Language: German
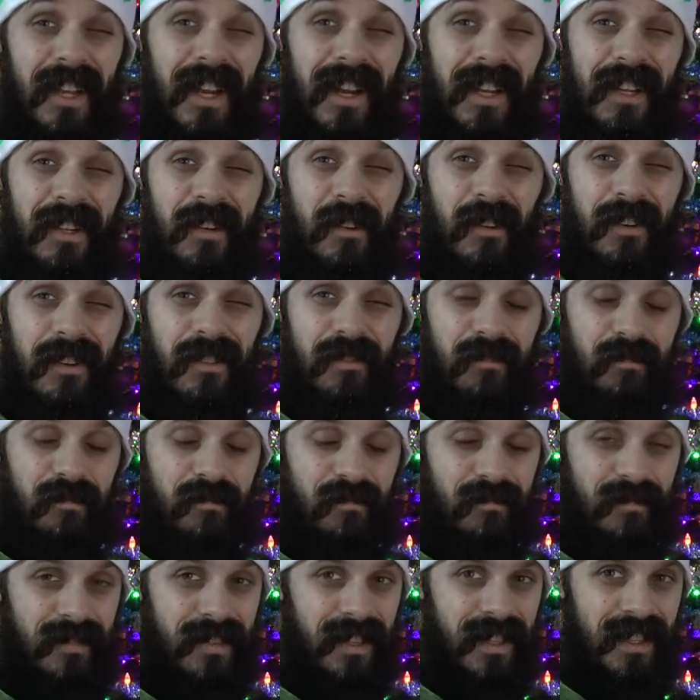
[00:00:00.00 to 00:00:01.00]
reingucken,
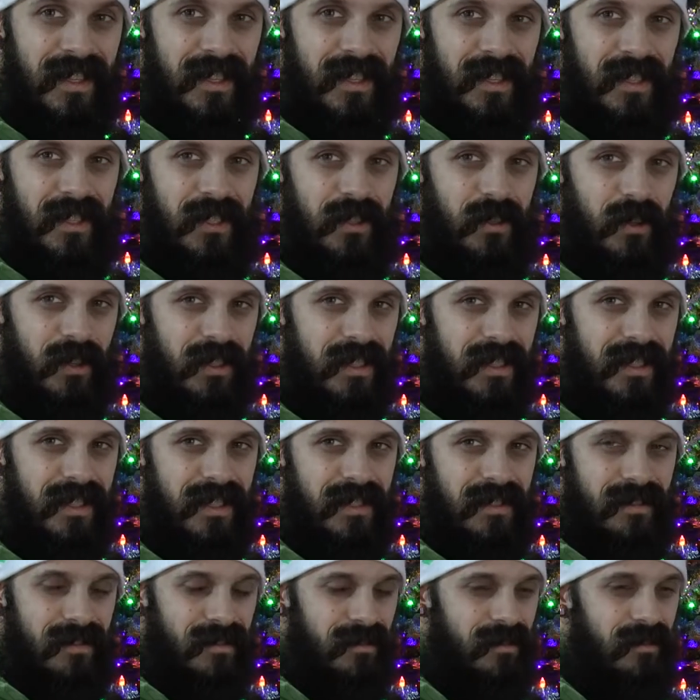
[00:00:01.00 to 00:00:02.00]

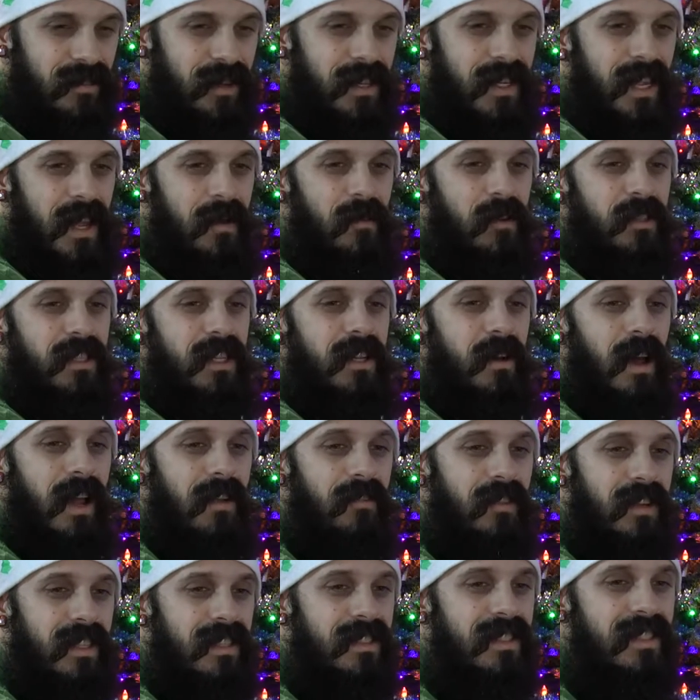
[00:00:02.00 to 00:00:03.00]
sonst verderben uns ja
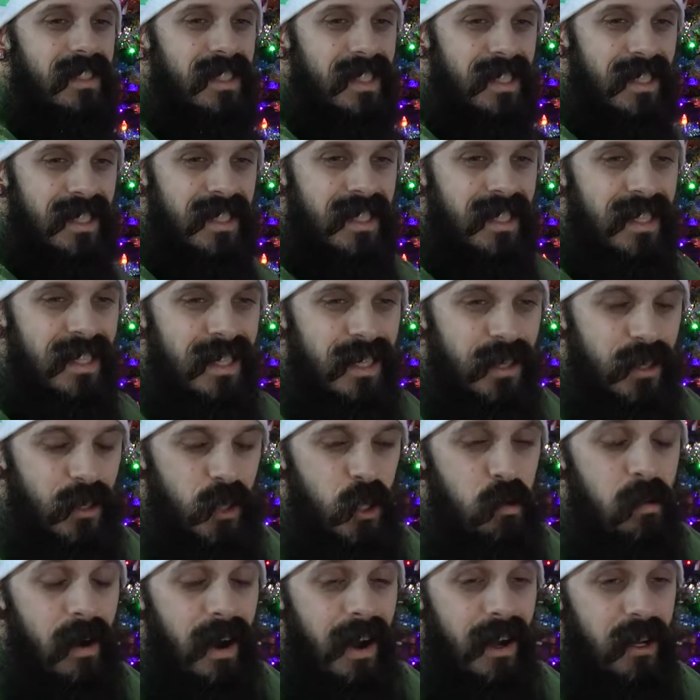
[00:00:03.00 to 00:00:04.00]
etwas
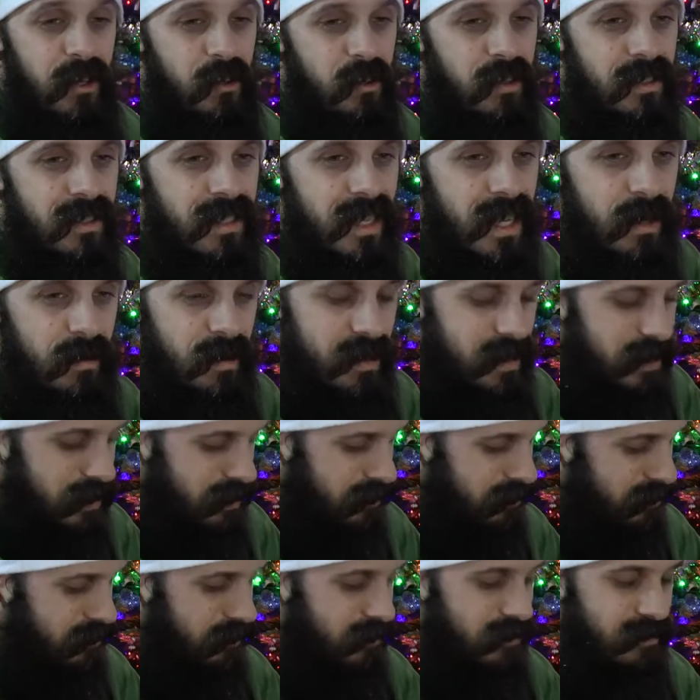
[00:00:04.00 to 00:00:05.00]
die Überraschung selbst.
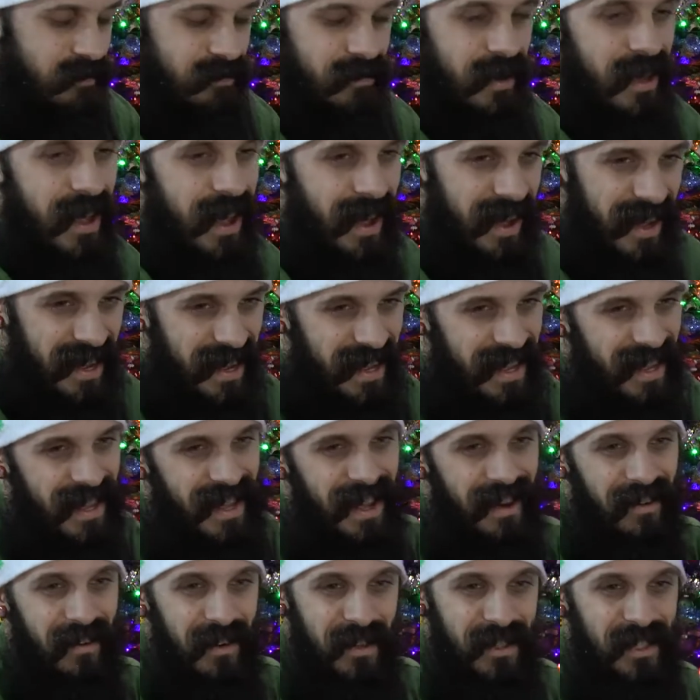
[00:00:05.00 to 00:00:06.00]

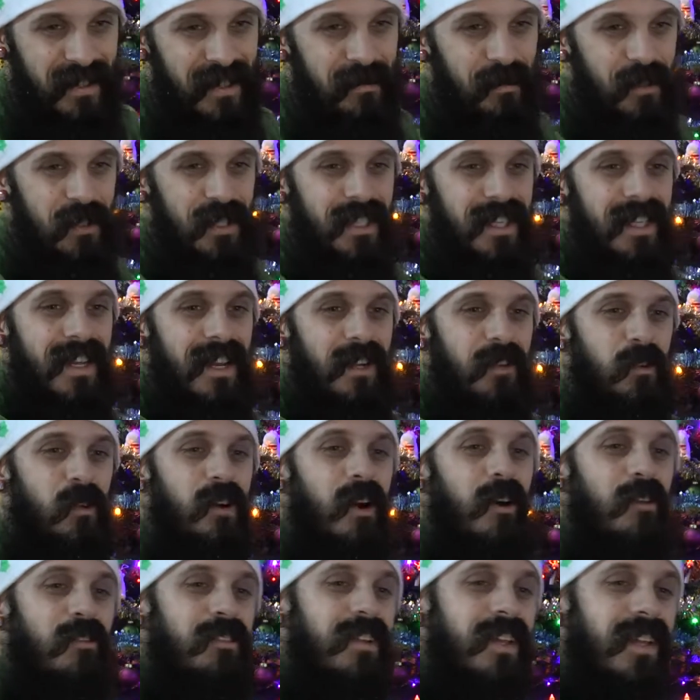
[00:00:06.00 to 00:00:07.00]
Aber wir müssen den Karton
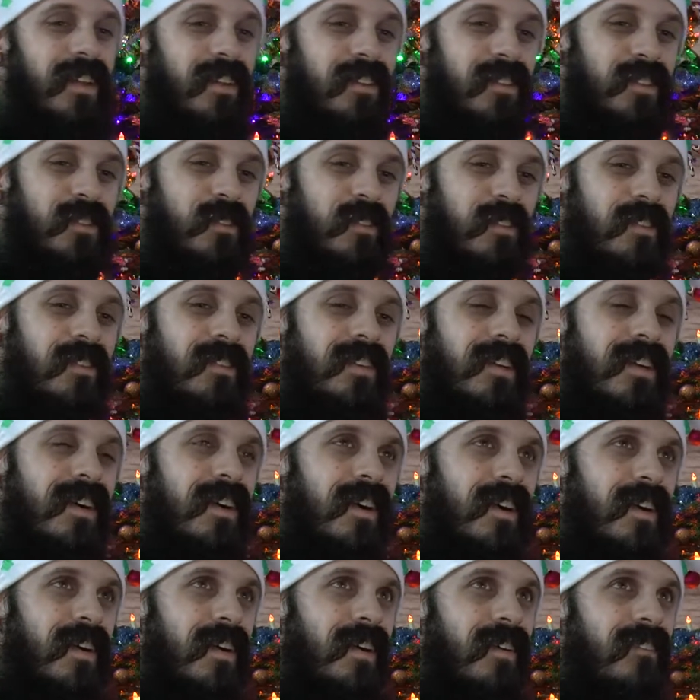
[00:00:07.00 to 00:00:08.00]
aufkriegen. So,
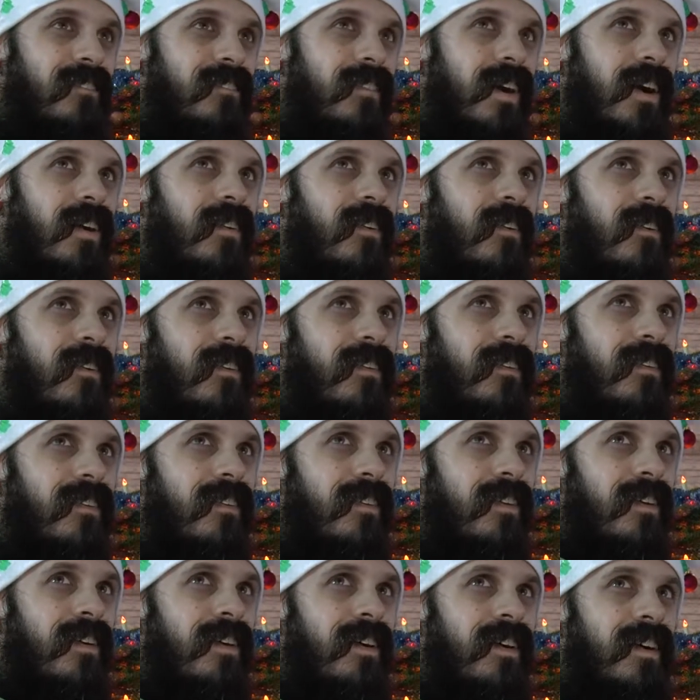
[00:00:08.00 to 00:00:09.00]
mal gucken.
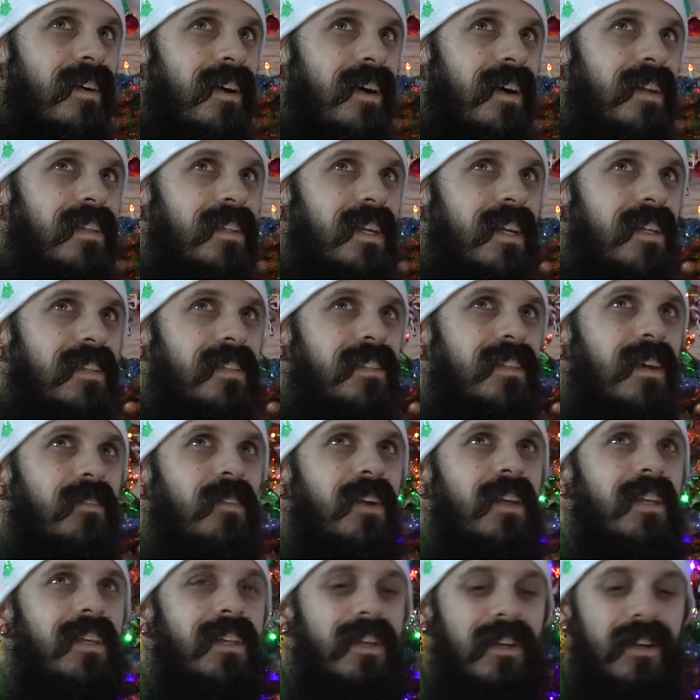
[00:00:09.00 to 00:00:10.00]
Als erstes haben
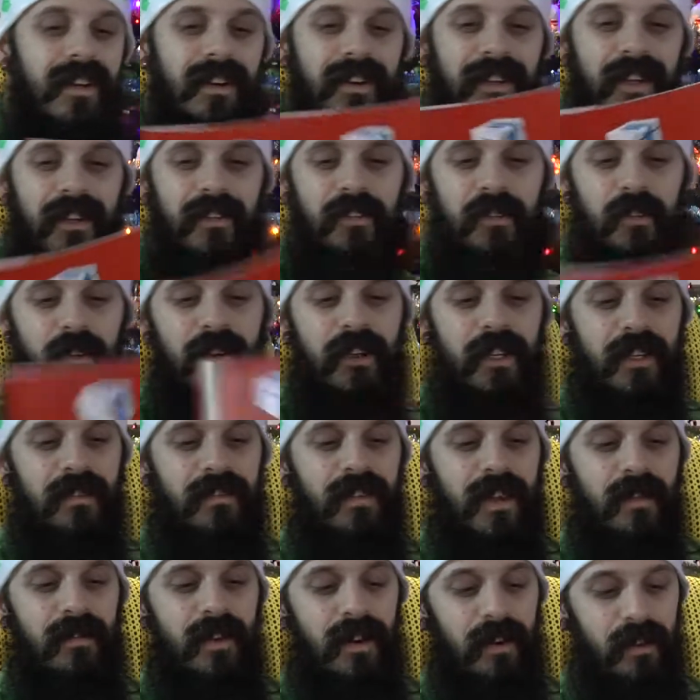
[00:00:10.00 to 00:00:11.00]
wir hier natürlich
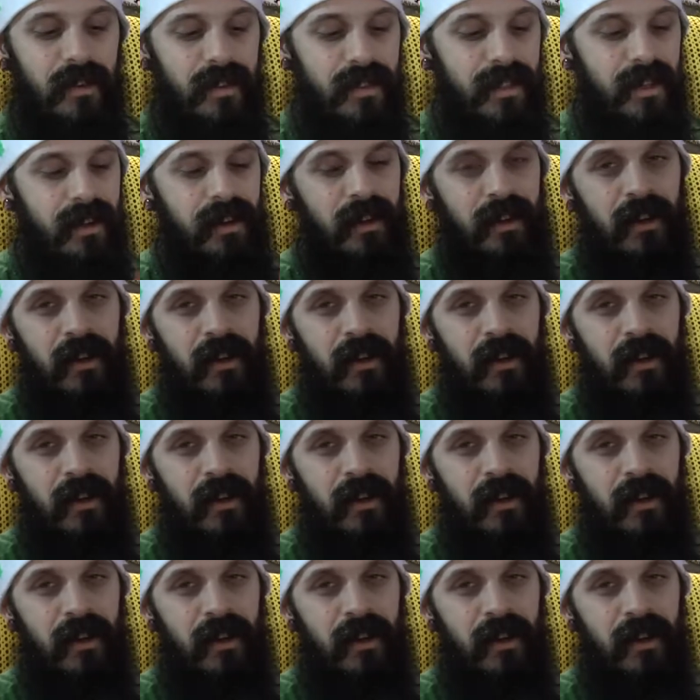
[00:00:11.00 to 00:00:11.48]
wie immer unser